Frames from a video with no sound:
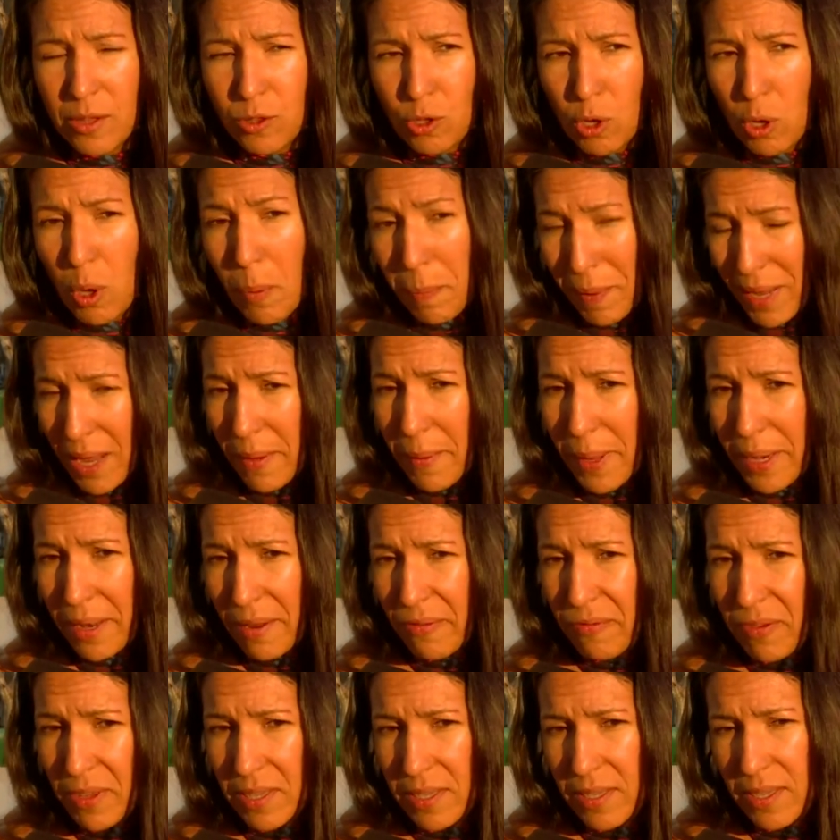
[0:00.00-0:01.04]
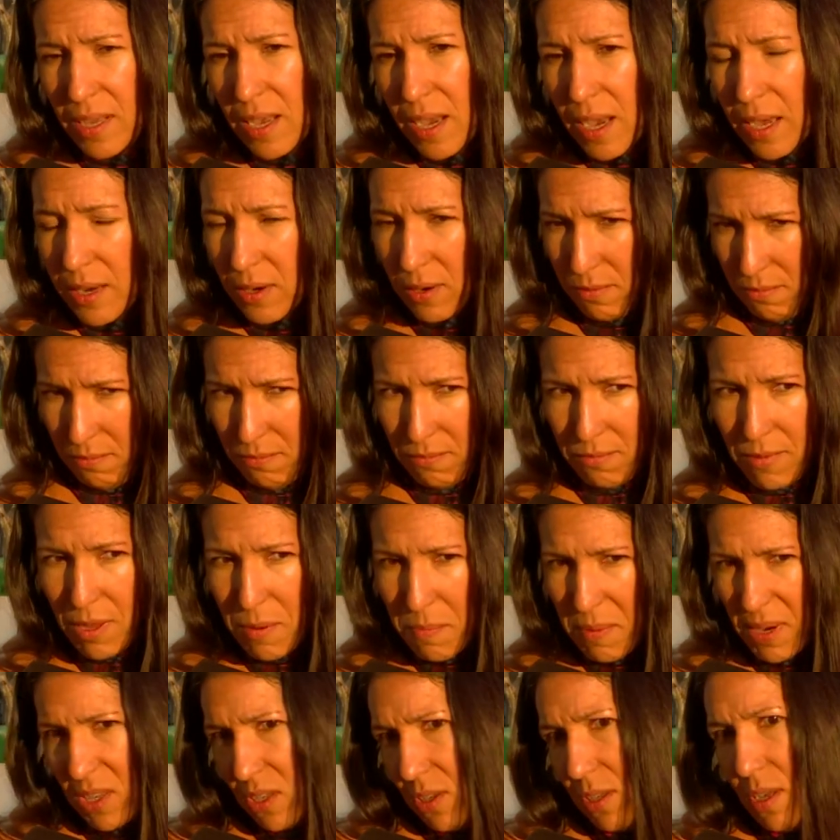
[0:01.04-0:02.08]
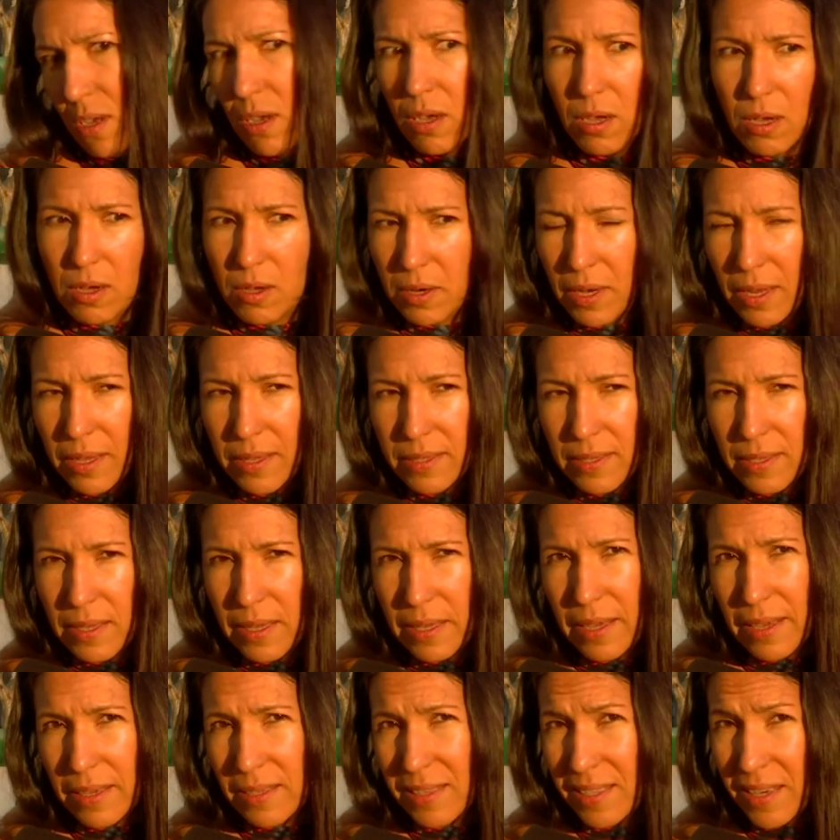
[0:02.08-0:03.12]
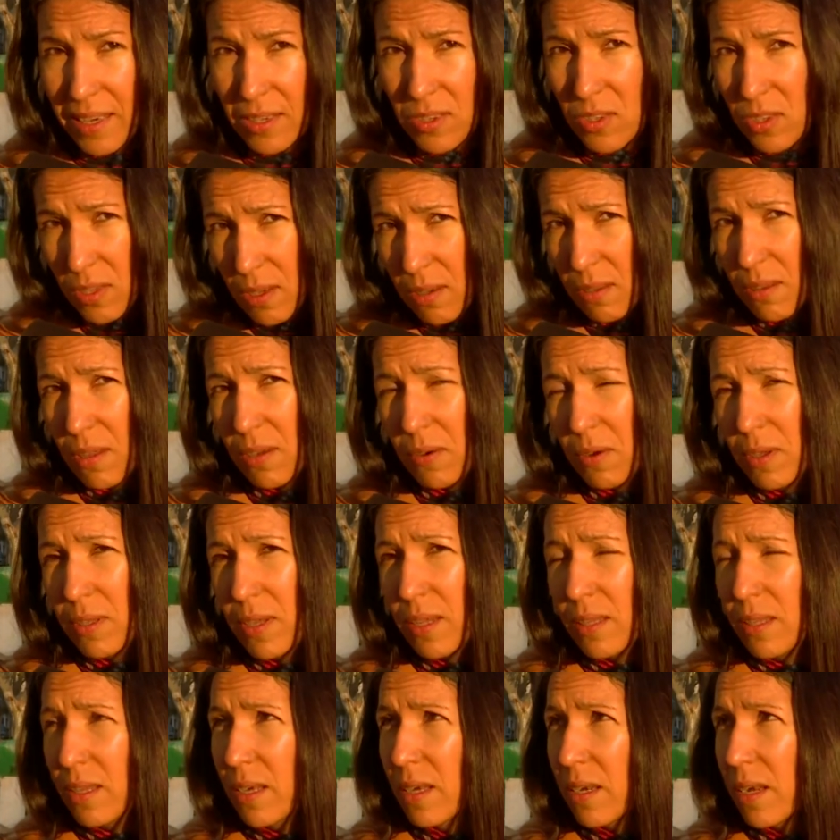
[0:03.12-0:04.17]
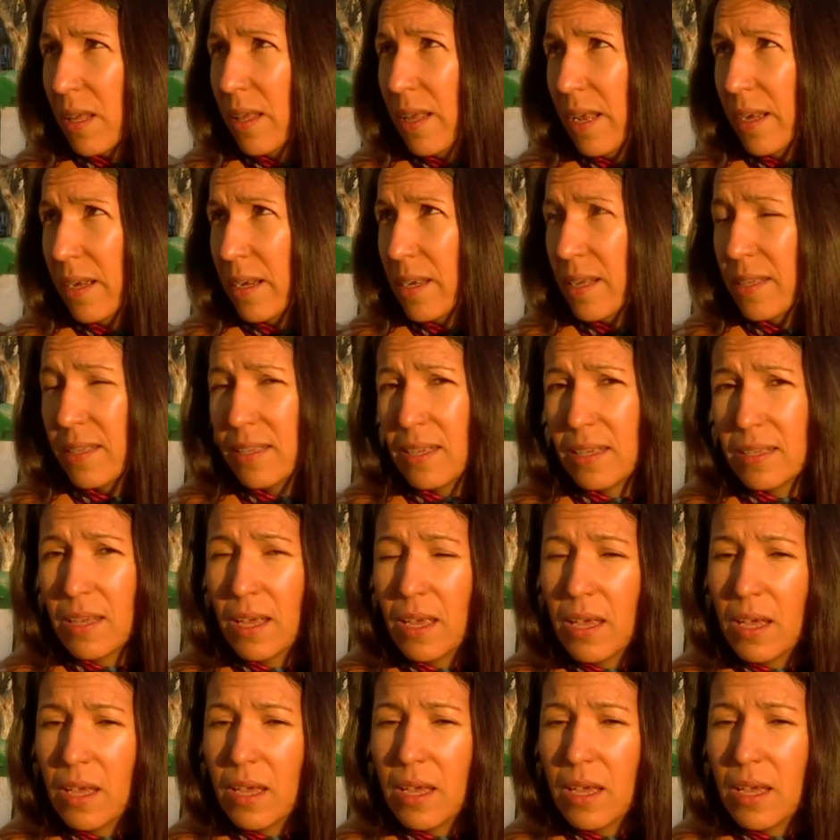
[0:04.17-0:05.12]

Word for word: todo para beneficiar inversiones y extracción de nuestra tierra, de las ganancias.